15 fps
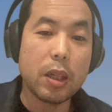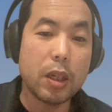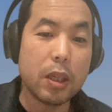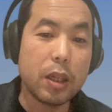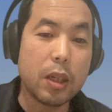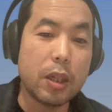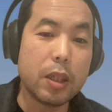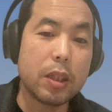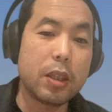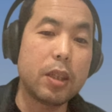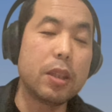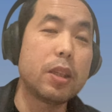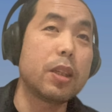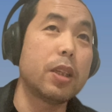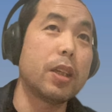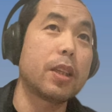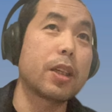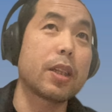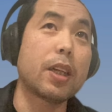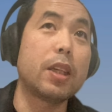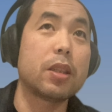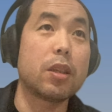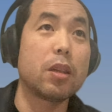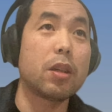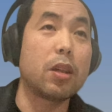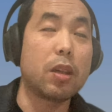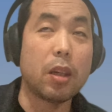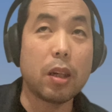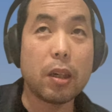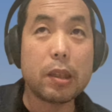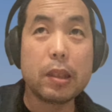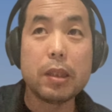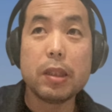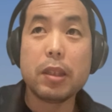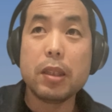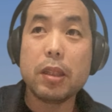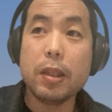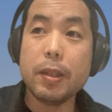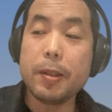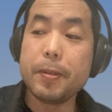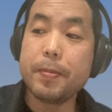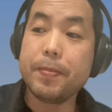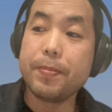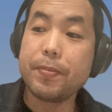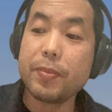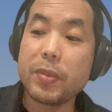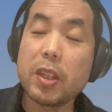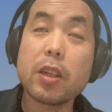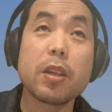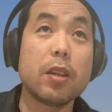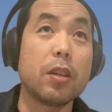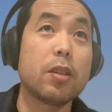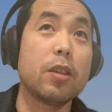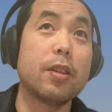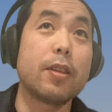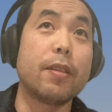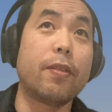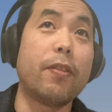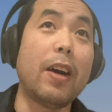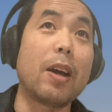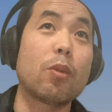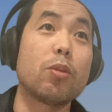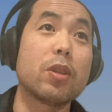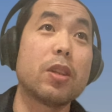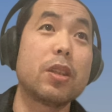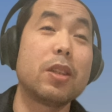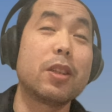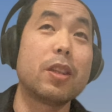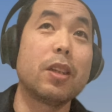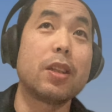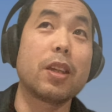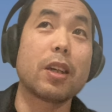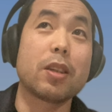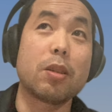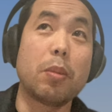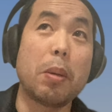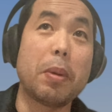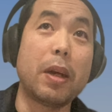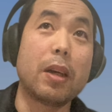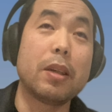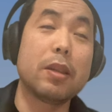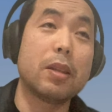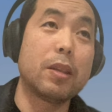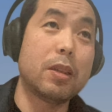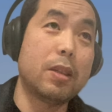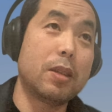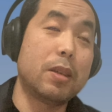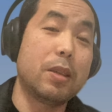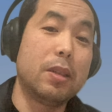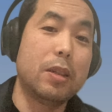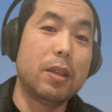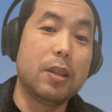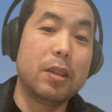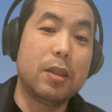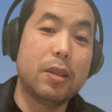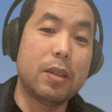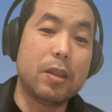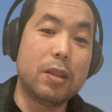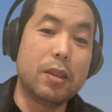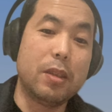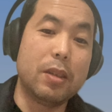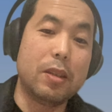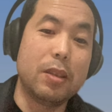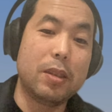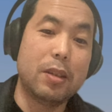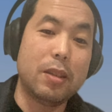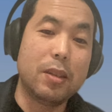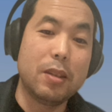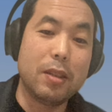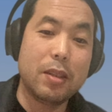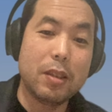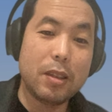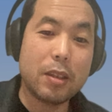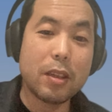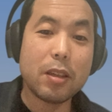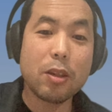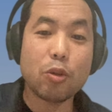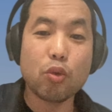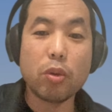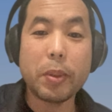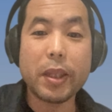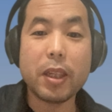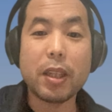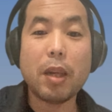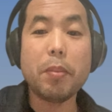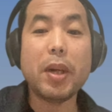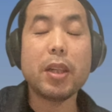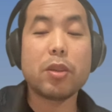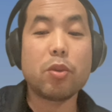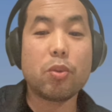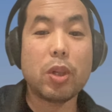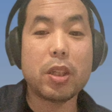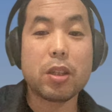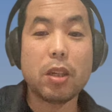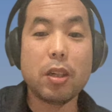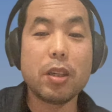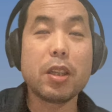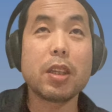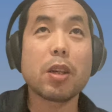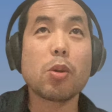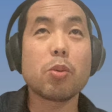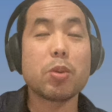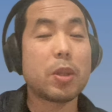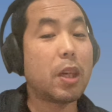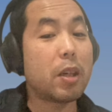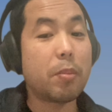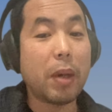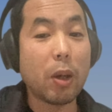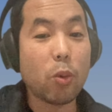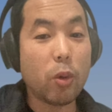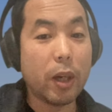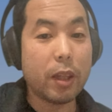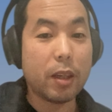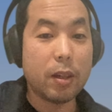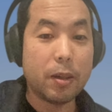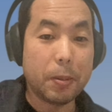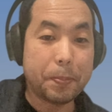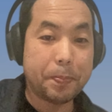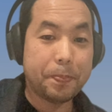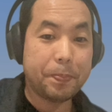呃新企业的一个诞生啊，嗯，这可能是法国的一些那个什么吧啊，嗯。一些特殊的吧，在丹麦其实来成立一个公司还是蛮快的啊。